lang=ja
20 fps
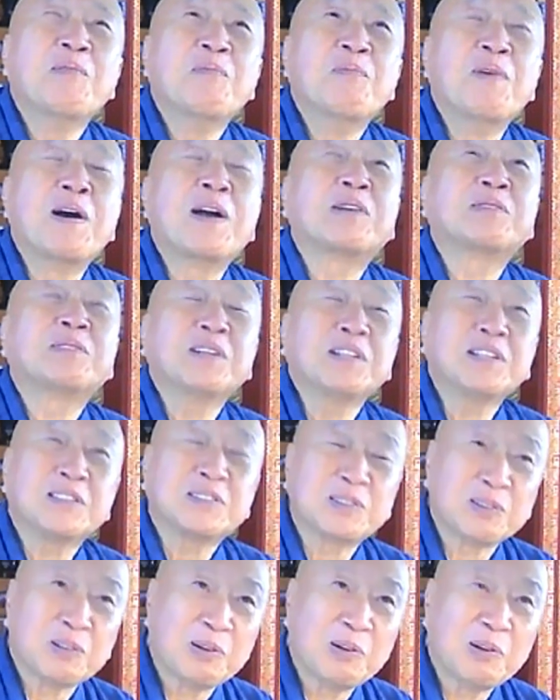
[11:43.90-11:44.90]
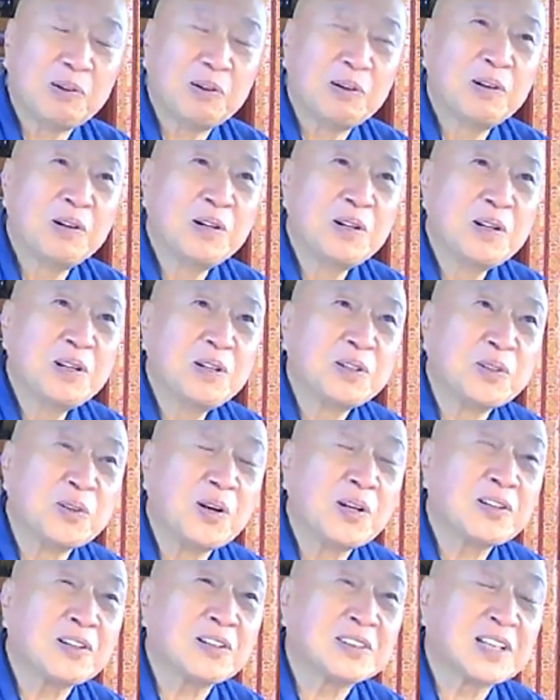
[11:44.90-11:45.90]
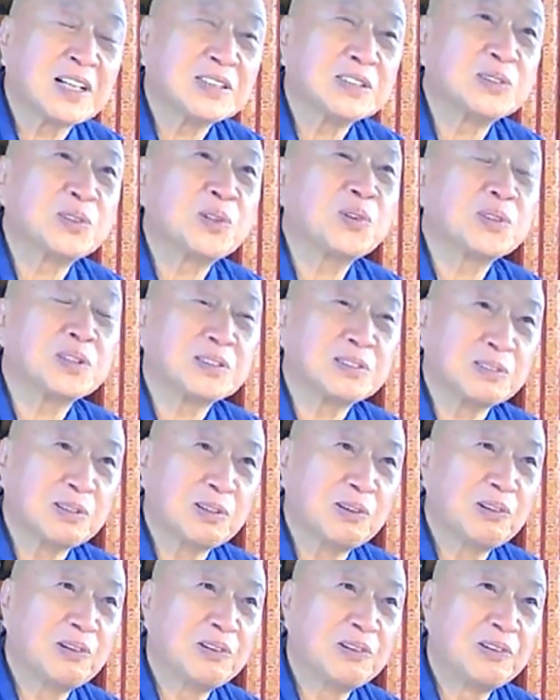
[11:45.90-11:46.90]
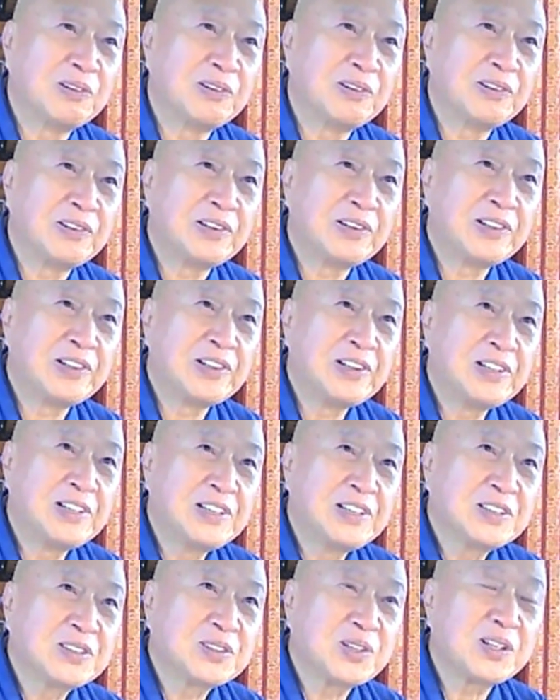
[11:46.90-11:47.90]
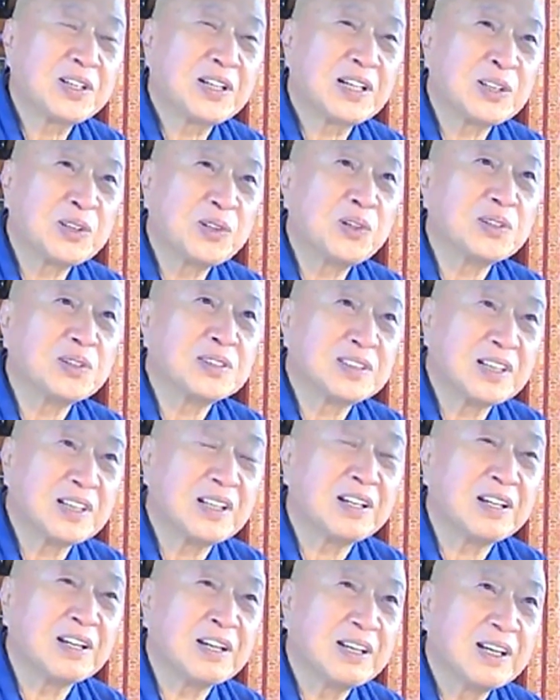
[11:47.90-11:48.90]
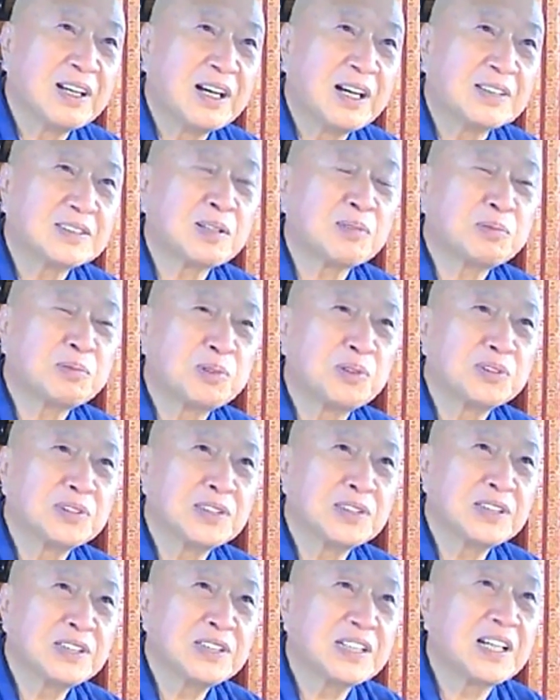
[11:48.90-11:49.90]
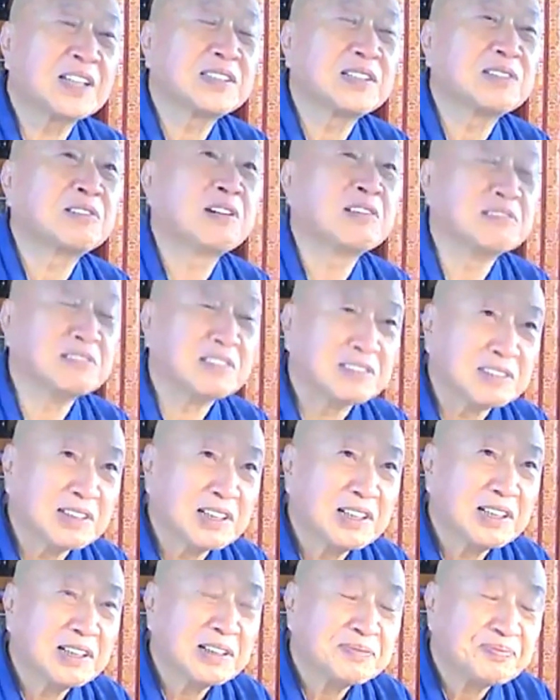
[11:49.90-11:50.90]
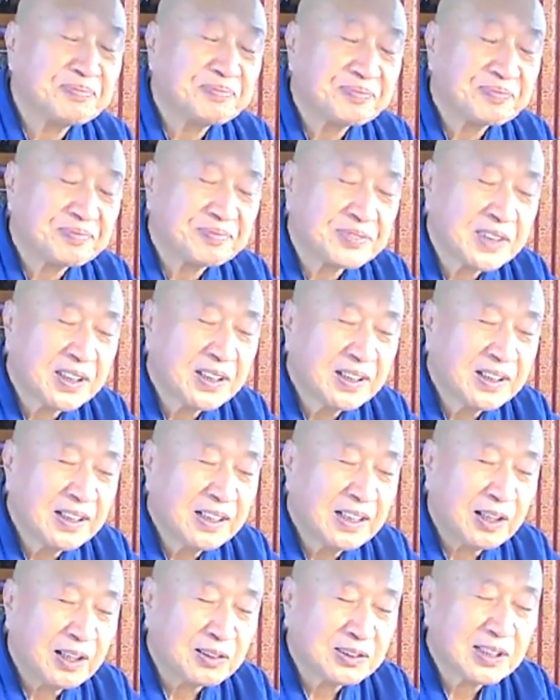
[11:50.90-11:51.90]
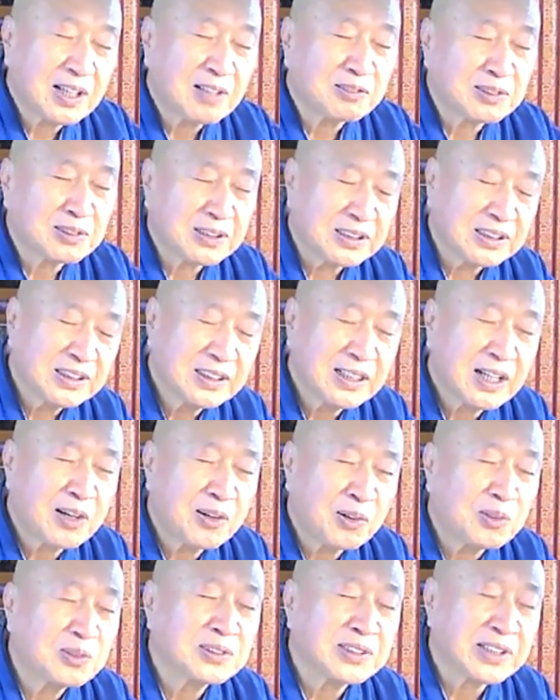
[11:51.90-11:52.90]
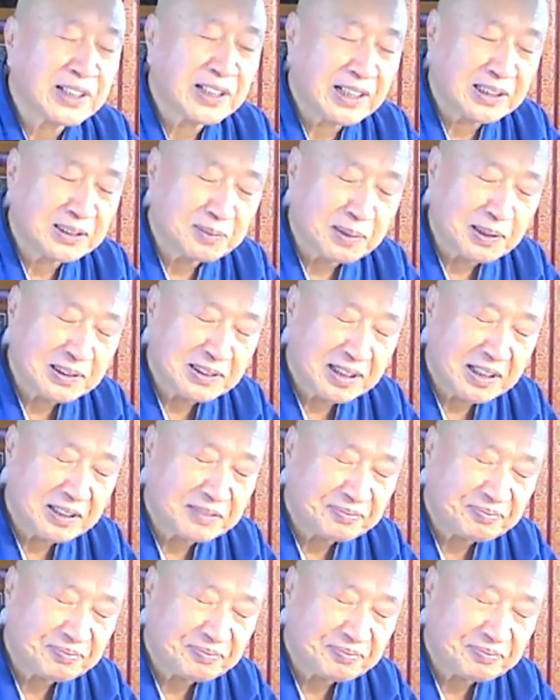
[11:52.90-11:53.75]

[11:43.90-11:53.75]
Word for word: 真っ暗ですよ。夜中3時頃ですよ。それから用意して朝風呂に行かしてくれるんですね。あの近くに平野温泉がありまして。